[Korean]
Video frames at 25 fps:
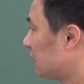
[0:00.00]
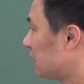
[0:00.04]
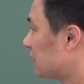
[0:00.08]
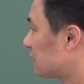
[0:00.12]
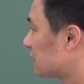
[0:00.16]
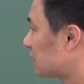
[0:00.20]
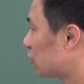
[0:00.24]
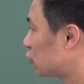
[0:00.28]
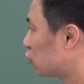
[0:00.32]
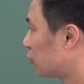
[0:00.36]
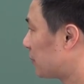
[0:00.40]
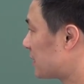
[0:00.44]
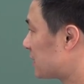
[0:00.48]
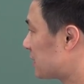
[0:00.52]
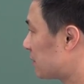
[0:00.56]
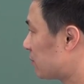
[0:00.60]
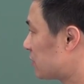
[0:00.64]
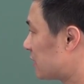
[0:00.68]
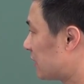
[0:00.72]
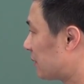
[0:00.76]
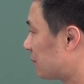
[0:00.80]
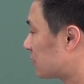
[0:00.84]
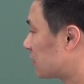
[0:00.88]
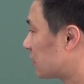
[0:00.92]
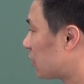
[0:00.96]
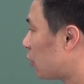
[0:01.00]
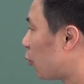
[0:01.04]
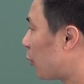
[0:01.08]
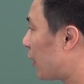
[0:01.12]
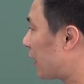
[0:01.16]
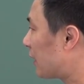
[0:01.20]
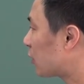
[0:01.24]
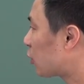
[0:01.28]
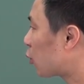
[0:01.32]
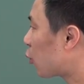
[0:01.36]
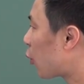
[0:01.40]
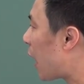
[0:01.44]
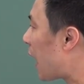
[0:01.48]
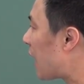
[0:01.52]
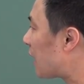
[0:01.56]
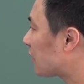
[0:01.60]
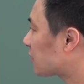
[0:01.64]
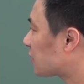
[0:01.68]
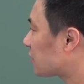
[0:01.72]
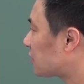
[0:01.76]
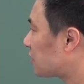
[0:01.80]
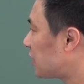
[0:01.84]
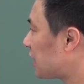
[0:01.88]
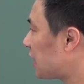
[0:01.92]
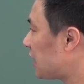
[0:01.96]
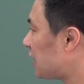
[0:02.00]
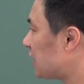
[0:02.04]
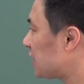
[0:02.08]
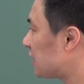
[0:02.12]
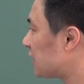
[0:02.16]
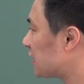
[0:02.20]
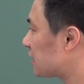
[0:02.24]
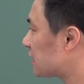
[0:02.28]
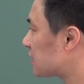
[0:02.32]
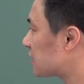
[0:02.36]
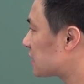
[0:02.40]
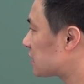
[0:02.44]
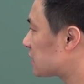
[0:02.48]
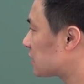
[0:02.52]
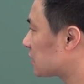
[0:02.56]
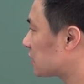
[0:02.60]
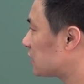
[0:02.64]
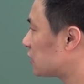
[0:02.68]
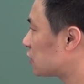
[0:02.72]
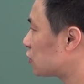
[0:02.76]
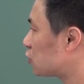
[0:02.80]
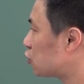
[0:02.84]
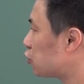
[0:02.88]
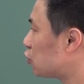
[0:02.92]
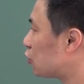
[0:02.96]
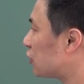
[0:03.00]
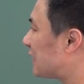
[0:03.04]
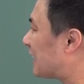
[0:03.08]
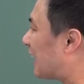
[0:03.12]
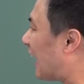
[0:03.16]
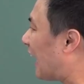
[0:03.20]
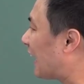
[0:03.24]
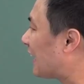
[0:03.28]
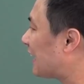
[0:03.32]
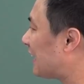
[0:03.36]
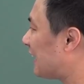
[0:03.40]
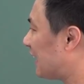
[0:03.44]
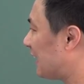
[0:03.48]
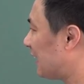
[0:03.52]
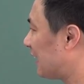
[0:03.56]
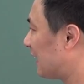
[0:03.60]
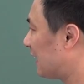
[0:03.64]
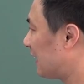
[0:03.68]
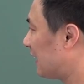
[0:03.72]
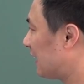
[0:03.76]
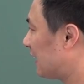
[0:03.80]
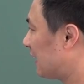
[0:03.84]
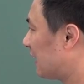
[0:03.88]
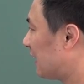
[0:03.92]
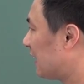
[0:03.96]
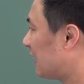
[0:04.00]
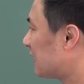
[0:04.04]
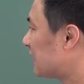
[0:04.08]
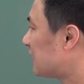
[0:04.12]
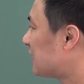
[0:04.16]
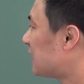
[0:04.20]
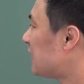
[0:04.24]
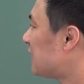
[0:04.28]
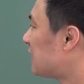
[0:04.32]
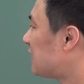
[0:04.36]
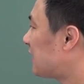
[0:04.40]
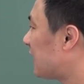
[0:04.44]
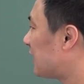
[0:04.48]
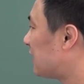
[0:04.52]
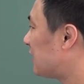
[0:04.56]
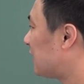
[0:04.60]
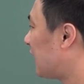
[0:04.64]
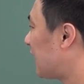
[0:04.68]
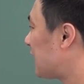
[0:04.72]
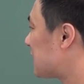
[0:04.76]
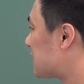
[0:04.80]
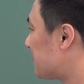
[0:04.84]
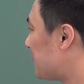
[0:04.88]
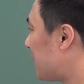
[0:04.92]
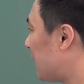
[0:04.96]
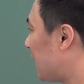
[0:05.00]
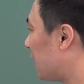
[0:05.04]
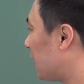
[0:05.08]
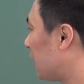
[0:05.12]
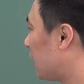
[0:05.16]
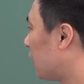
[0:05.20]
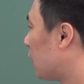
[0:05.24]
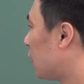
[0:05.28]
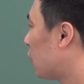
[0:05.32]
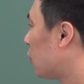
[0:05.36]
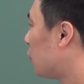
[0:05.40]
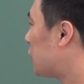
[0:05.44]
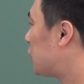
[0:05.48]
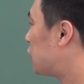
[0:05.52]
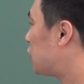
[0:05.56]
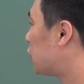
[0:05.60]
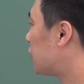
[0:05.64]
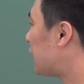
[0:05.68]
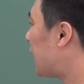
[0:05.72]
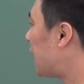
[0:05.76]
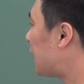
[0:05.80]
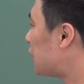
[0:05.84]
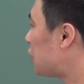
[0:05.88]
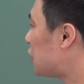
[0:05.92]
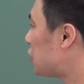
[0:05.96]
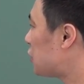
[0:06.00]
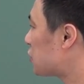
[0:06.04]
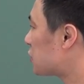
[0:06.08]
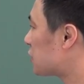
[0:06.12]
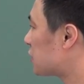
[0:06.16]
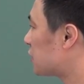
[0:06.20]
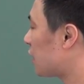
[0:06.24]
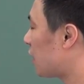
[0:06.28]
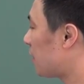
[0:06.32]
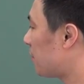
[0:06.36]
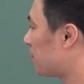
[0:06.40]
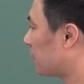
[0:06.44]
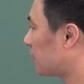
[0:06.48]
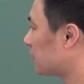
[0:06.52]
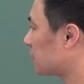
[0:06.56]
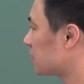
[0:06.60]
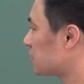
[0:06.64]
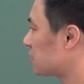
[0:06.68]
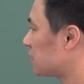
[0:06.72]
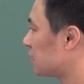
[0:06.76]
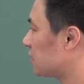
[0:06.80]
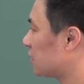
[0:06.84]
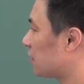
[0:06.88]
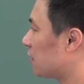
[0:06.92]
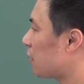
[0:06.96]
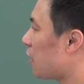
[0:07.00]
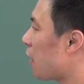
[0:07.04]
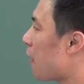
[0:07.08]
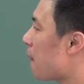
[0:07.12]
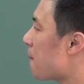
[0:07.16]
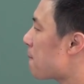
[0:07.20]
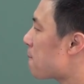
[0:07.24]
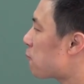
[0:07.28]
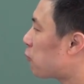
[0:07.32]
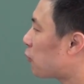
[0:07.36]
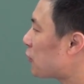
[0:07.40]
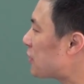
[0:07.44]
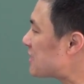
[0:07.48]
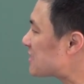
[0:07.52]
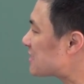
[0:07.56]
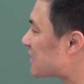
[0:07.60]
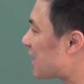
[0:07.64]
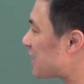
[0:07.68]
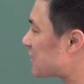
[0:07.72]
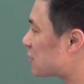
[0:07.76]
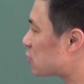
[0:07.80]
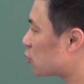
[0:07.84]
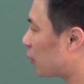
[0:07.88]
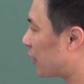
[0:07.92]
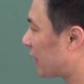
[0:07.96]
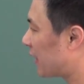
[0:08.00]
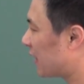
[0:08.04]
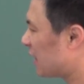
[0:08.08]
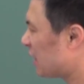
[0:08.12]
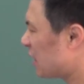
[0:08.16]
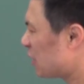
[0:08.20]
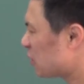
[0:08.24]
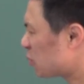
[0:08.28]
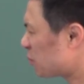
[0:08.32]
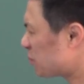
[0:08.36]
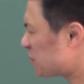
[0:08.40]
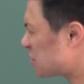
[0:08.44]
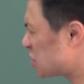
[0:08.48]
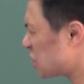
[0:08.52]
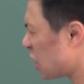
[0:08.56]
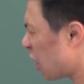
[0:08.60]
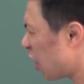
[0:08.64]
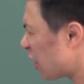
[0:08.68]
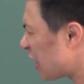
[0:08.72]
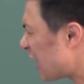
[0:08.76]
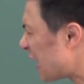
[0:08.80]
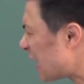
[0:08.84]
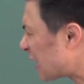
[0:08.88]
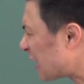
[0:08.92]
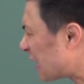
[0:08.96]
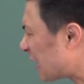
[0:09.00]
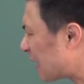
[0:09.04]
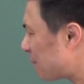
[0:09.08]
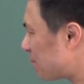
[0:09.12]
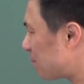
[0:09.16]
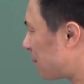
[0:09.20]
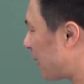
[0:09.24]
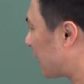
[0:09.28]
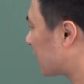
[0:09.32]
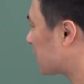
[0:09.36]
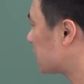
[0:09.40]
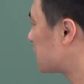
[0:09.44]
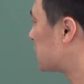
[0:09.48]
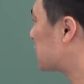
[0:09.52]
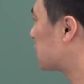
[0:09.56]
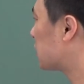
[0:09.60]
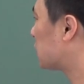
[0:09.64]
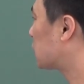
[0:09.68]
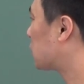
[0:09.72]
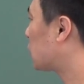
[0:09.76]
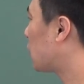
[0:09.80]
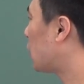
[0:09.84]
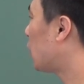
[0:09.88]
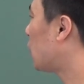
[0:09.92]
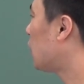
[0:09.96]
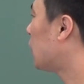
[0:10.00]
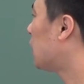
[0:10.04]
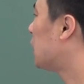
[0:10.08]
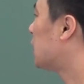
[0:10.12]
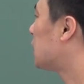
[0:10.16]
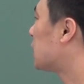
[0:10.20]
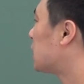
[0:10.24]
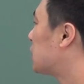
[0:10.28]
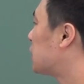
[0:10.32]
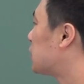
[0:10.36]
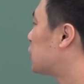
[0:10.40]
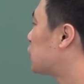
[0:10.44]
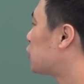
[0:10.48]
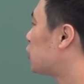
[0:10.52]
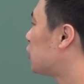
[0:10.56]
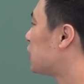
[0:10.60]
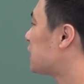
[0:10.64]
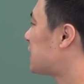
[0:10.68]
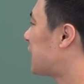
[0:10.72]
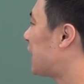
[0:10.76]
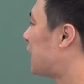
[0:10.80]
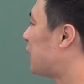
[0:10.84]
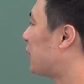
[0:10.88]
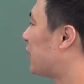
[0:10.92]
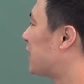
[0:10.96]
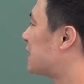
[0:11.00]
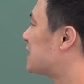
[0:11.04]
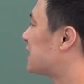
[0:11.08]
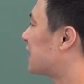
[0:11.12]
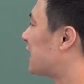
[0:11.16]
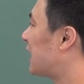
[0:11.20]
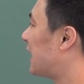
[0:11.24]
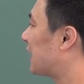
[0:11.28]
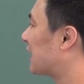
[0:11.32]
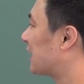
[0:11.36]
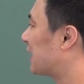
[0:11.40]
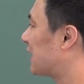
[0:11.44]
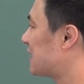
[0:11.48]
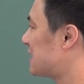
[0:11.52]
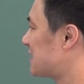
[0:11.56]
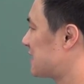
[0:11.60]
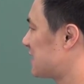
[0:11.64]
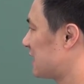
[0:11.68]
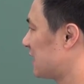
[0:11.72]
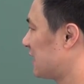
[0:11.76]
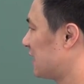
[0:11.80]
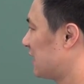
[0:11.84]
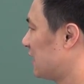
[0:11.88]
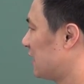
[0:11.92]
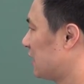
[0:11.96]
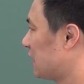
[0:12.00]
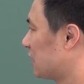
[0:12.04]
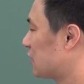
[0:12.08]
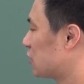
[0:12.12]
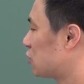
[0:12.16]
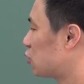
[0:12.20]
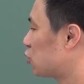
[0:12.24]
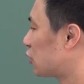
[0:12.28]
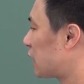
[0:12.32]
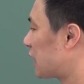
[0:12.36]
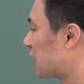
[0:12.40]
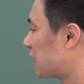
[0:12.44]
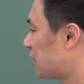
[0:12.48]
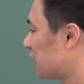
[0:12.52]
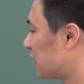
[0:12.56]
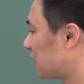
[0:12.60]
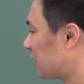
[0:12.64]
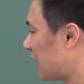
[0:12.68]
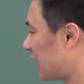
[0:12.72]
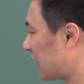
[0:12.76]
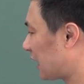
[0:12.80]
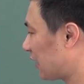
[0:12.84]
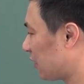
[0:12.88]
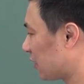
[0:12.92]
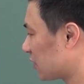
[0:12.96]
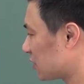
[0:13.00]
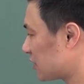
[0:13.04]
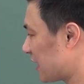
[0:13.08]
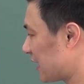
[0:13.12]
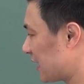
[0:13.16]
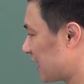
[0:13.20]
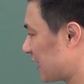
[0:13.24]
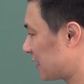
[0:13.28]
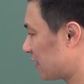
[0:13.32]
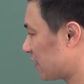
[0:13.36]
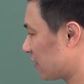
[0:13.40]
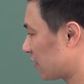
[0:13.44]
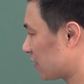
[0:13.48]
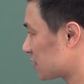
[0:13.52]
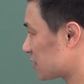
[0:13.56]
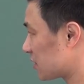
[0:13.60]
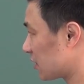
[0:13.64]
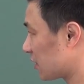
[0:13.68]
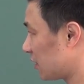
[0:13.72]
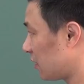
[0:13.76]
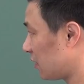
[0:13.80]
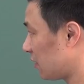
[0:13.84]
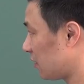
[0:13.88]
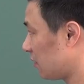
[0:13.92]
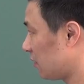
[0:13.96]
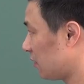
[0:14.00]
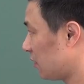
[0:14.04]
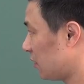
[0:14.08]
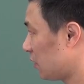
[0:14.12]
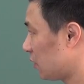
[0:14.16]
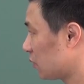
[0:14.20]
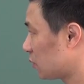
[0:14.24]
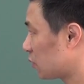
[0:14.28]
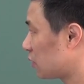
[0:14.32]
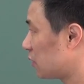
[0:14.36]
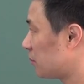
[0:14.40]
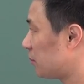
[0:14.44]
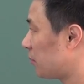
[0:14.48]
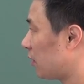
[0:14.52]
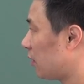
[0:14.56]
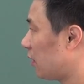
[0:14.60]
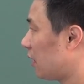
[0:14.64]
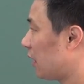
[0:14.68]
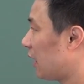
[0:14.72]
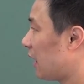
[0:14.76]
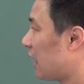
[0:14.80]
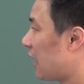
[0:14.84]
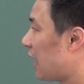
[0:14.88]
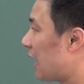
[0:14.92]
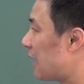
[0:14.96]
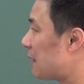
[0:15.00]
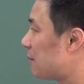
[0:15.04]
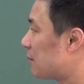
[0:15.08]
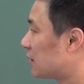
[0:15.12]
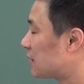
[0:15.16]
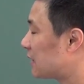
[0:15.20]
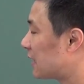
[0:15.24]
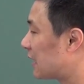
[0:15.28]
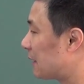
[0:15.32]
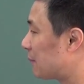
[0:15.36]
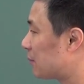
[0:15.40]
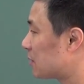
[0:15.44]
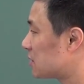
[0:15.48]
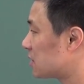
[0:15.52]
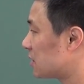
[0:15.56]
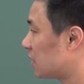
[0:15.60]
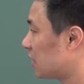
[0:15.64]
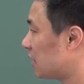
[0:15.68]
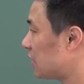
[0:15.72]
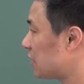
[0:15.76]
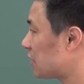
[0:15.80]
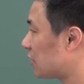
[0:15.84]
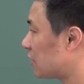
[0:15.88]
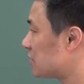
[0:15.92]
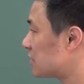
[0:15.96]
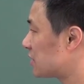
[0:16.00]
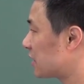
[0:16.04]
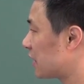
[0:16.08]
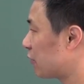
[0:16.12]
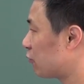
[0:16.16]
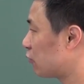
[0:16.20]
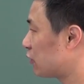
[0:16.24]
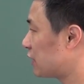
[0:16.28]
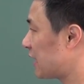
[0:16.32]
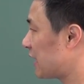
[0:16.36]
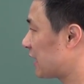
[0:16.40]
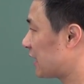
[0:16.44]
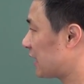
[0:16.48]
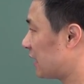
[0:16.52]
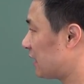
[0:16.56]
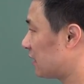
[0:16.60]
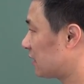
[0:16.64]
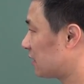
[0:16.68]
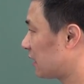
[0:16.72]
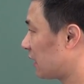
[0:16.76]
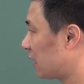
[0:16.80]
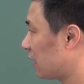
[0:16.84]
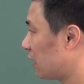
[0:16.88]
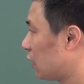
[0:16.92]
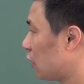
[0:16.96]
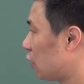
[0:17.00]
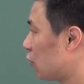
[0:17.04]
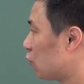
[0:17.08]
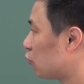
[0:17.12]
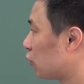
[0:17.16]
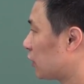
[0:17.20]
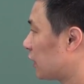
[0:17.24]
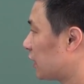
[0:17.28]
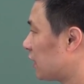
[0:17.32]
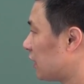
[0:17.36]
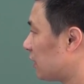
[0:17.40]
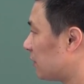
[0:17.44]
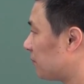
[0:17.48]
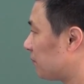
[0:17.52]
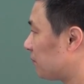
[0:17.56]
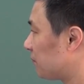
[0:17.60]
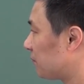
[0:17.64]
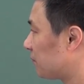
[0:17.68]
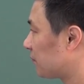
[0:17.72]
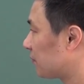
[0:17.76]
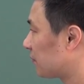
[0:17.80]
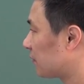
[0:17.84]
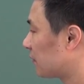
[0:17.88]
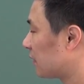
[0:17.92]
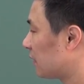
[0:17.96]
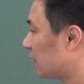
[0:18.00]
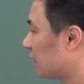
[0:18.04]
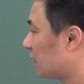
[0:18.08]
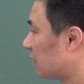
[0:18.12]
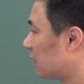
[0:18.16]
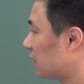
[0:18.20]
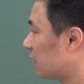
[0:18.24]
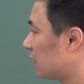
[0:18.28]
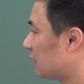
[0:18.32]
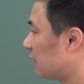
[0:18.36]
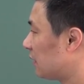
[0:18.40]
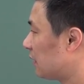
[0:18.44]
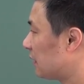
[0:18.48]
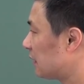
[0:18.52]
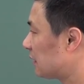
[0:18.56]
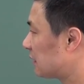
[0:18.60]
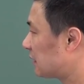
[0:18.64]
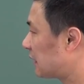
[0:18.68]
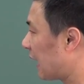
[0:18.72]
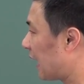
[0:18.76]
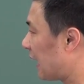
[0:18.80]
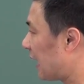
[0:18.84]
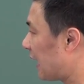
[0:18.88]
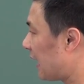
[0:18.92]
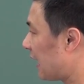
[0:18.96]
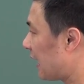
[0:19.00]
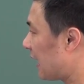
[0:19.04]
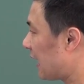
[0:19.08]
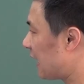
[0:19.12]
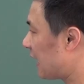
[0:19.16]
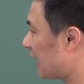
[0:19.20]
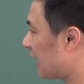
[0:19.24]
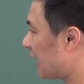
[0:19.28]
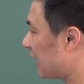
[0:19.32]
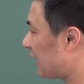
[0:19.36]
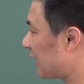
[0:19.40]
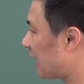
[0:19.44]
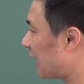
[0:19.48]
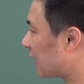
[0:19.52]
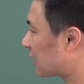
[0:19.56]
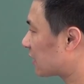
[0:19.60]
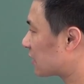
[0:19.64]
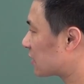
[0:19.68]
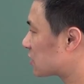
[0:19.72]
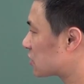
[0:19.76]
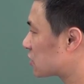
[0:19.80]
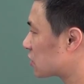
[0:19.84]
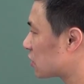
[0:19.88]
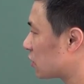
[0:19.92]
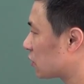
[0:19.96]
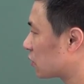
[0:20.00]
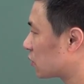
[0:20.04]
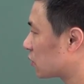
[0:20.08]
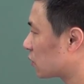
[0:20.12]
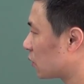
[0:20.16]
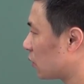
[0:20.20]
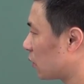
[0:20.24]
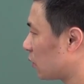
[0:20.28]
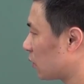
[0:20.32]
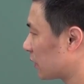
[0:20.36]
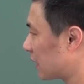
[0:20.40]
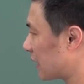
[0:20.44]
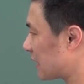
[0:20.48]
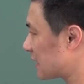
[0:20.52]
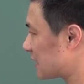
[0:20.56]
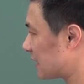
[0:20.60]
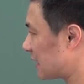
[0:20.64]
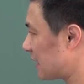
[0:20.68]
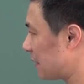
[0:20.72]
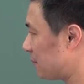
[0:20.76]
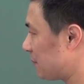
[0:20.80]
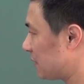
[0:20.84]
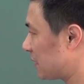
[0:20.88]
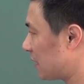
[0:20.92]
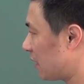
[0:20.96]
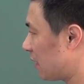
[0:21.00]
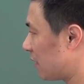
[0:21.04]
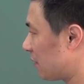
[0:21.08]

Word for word: 자, 두 번째 문장부터 when q u a n t i t i 그수 양이 클 때는 하지만 we do not use numbers in a precise way. 좀 정확한 방식으로 그 수를 사용하지가 않겠지. 그 수가 클 아까 여기서 얘기했던 것처럼. 또는 뭐 할머니, 할아버지 연세 우리 얘기할 때. 우리는 대략적으로 계산합니다.